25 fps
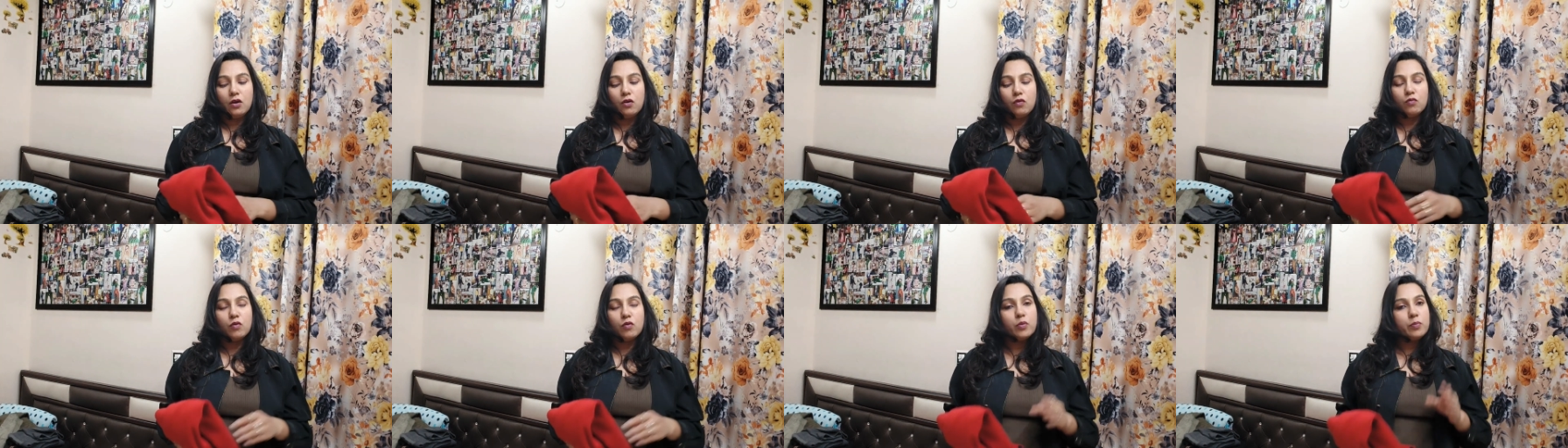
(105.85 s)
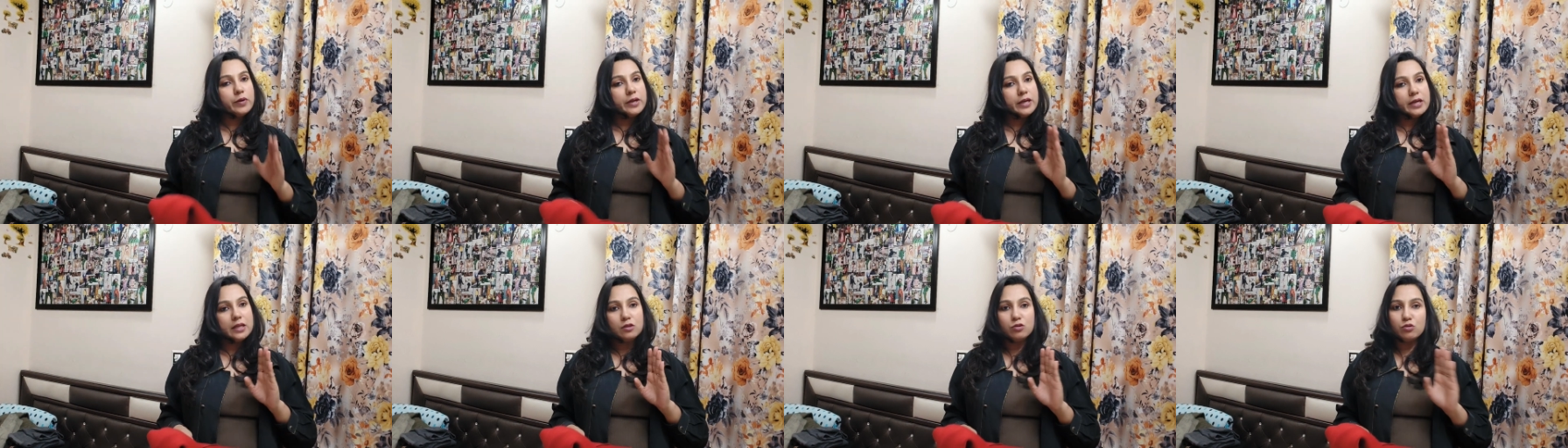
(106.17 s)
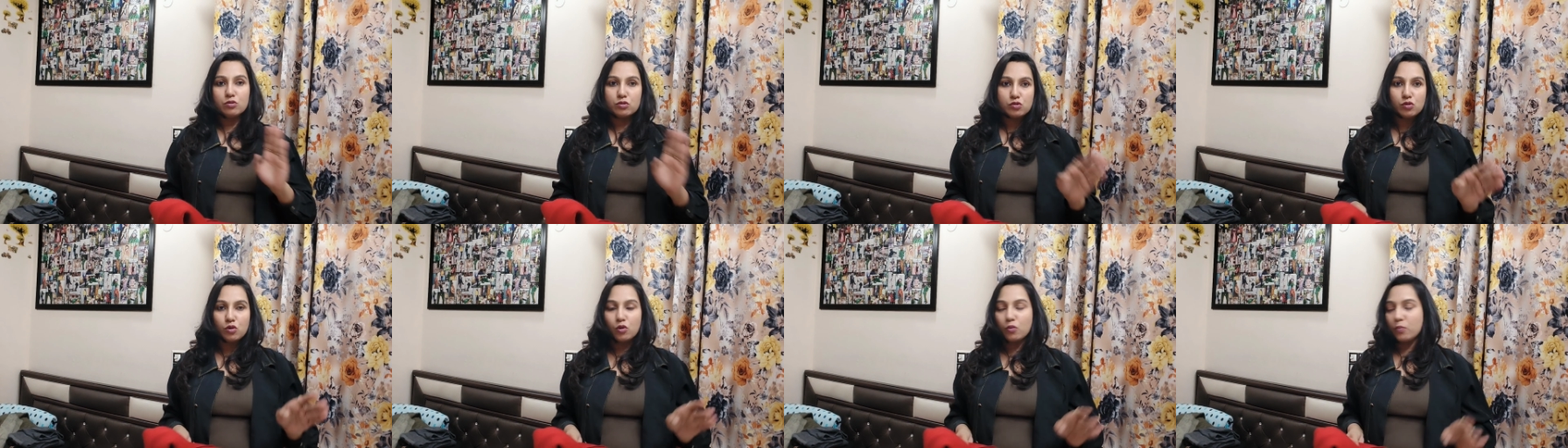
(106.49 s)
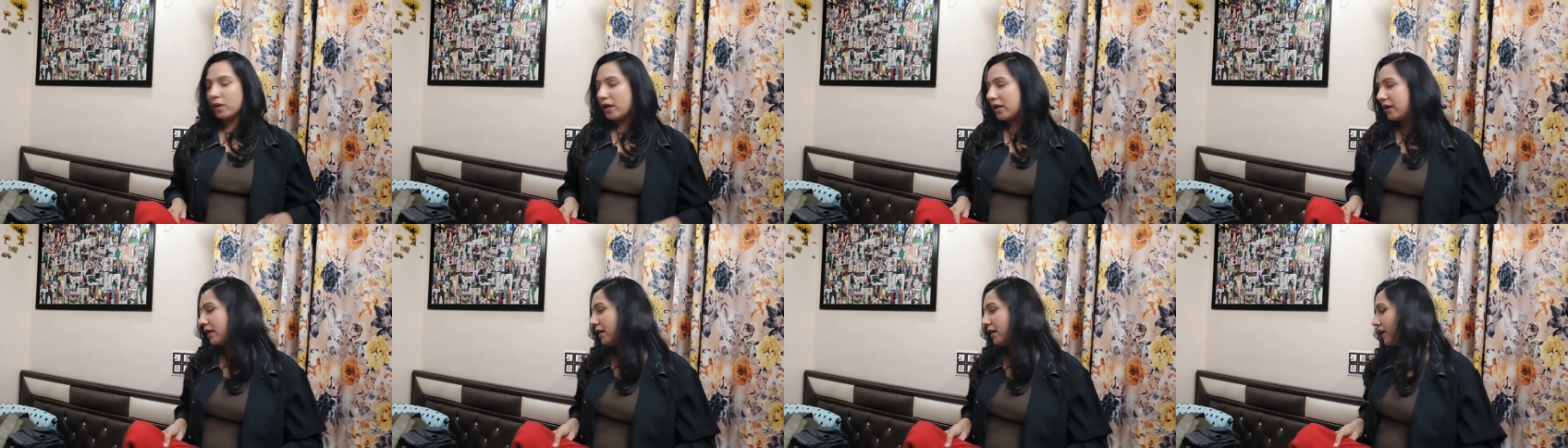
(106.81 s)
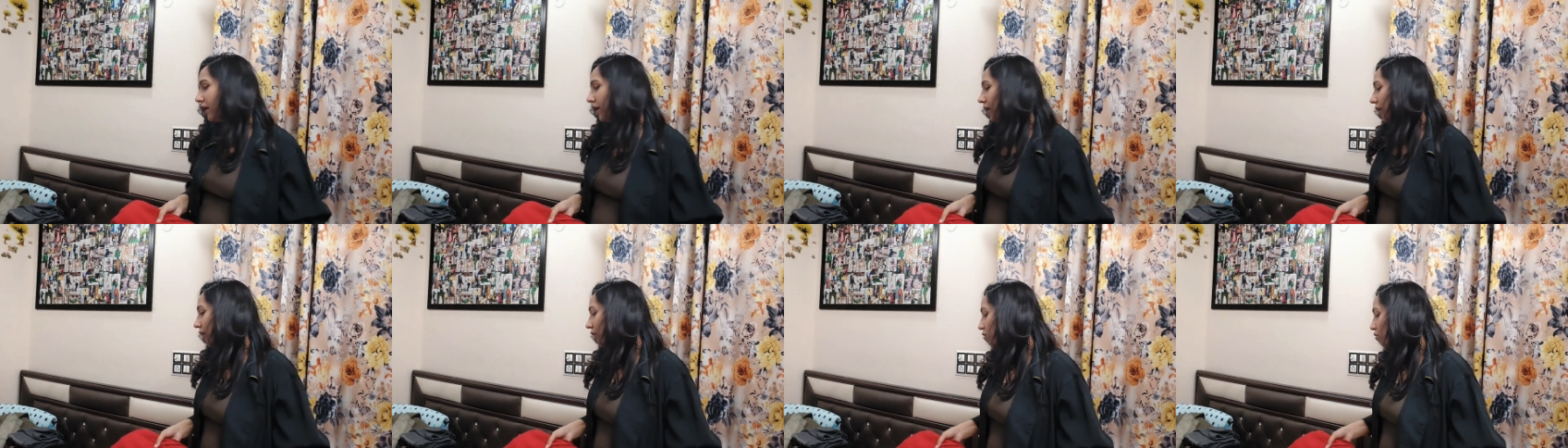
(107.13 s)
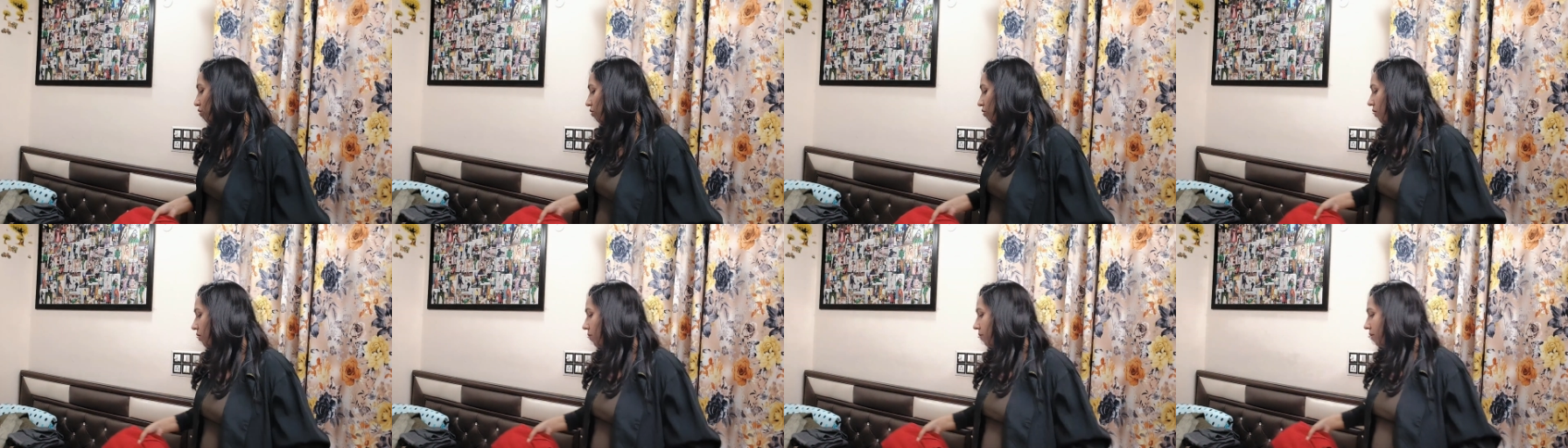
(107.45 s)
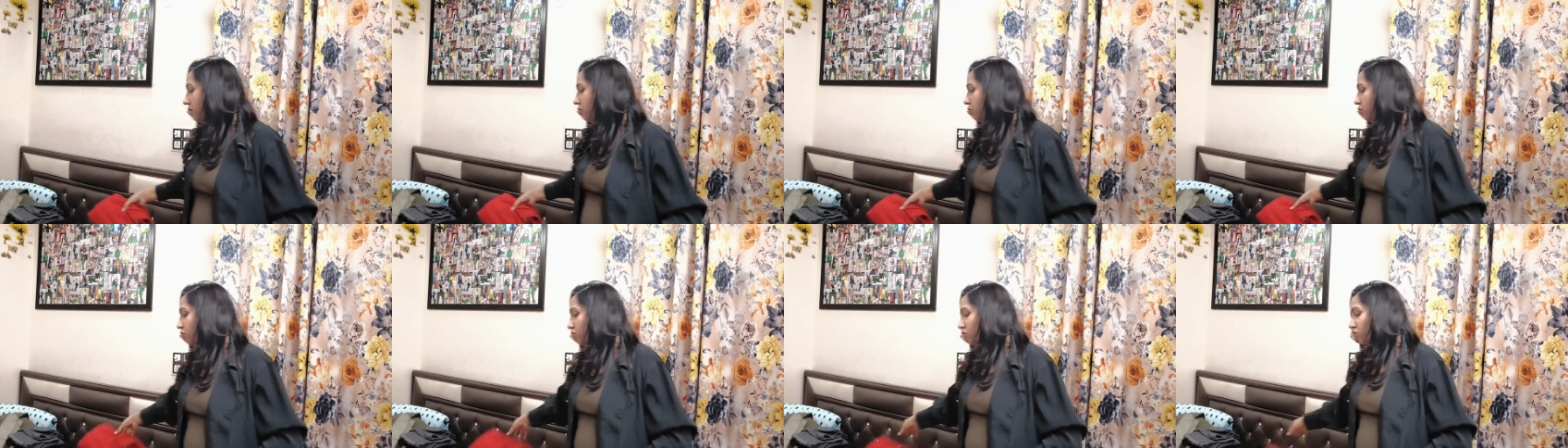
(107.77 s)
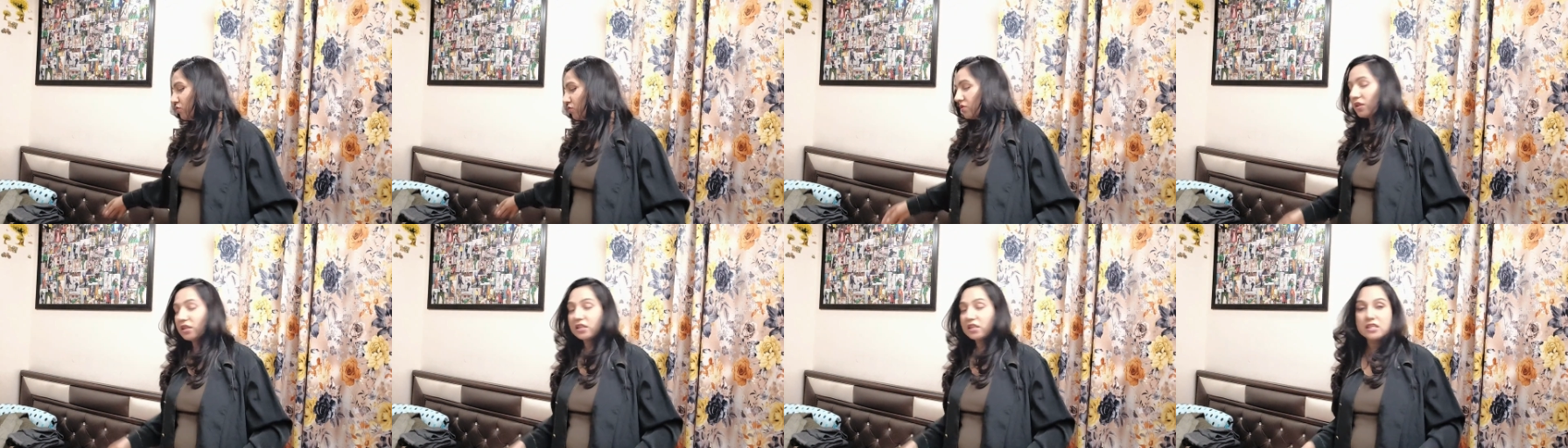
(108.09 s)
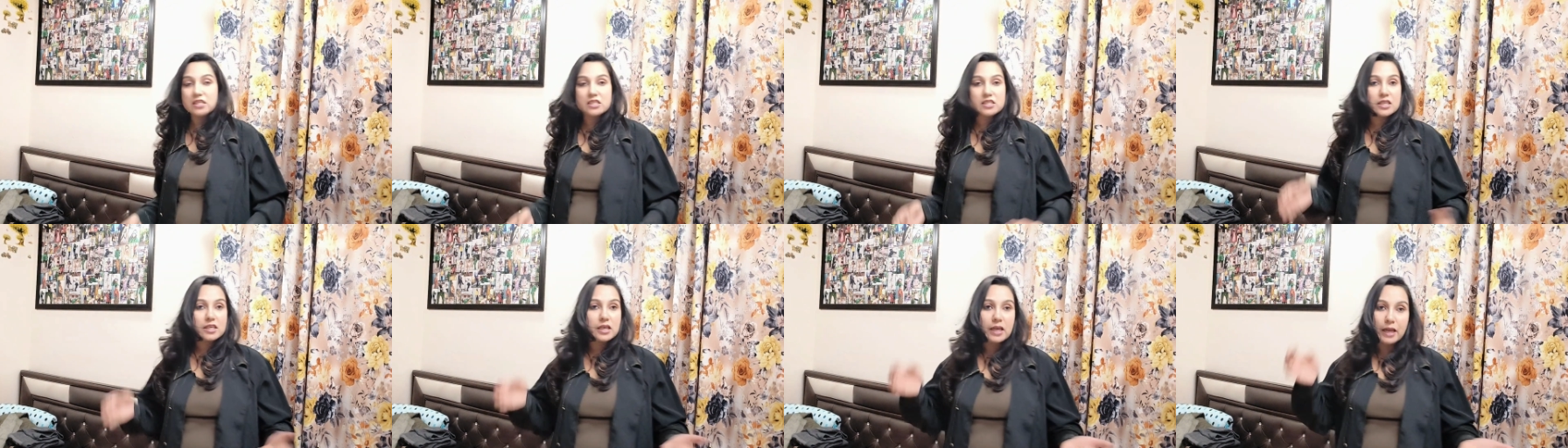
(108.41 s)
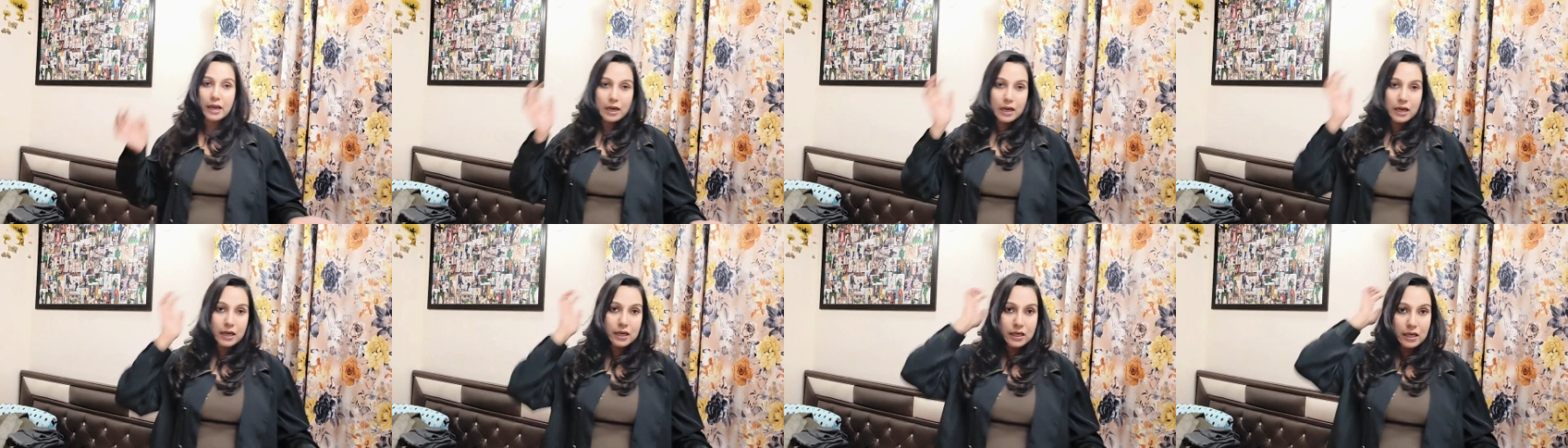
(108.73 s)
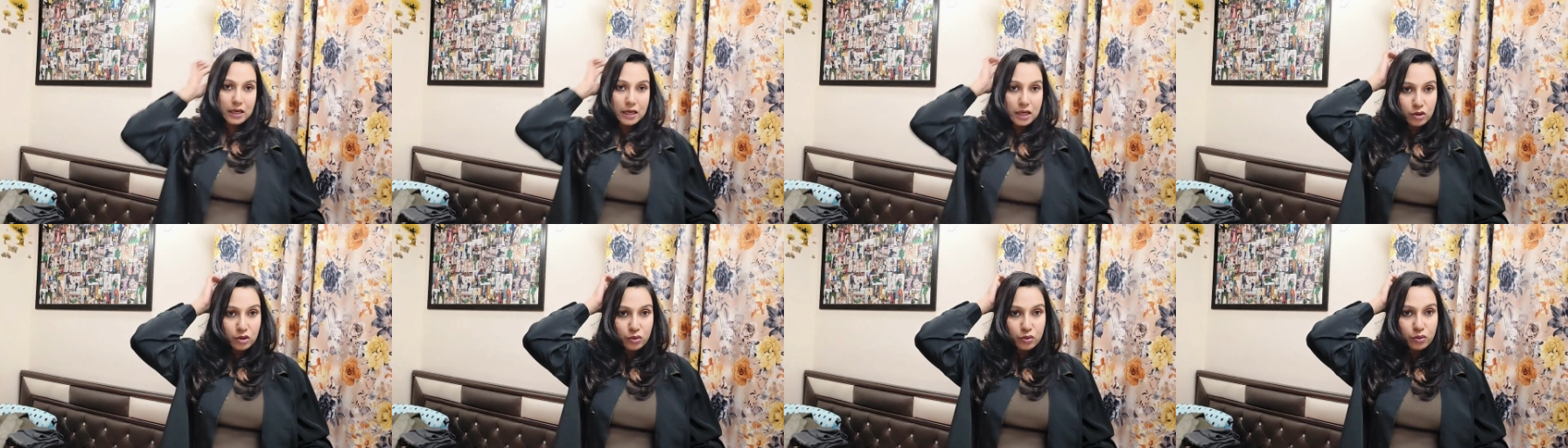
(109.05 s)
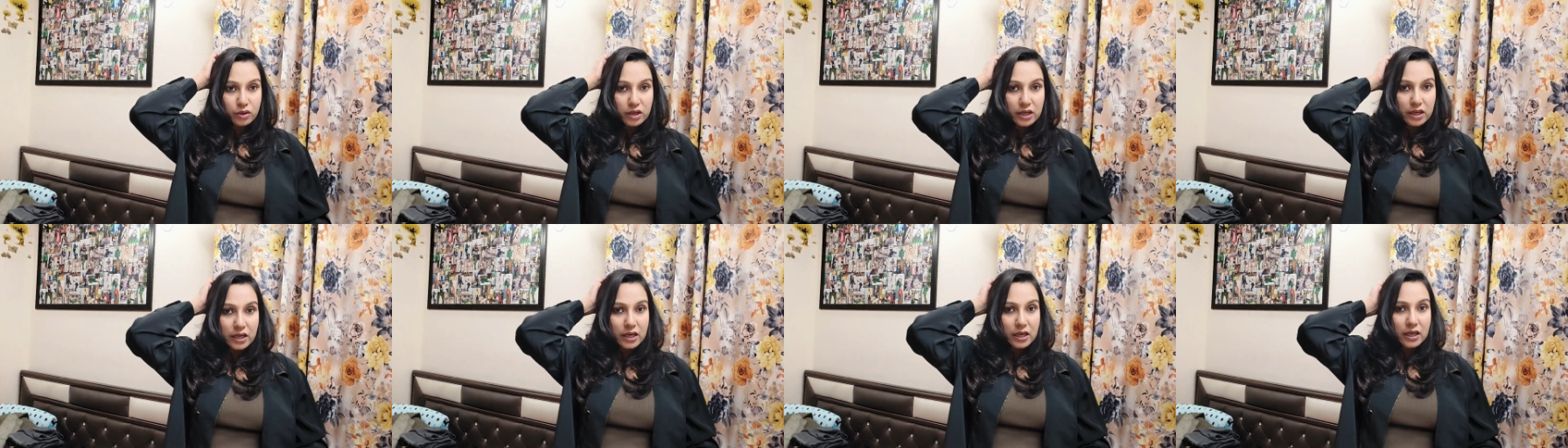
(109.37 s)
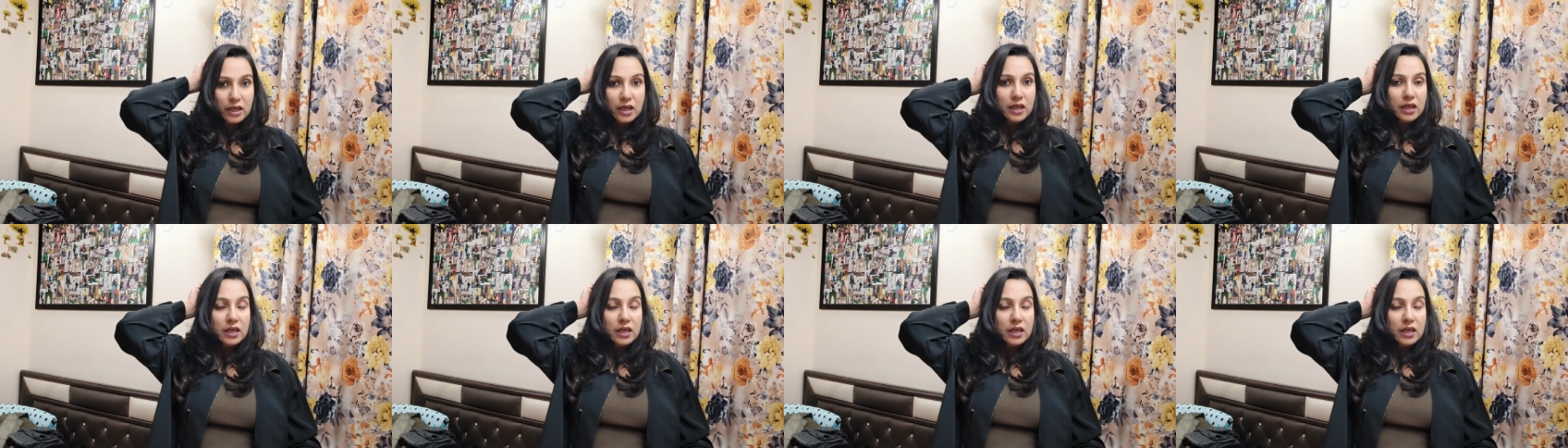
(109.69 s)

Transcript: वो भी दो सौ रुपये के ही हैं क्योंकि मैं दो सौ से नीचे गई ही नहीं क्योंकि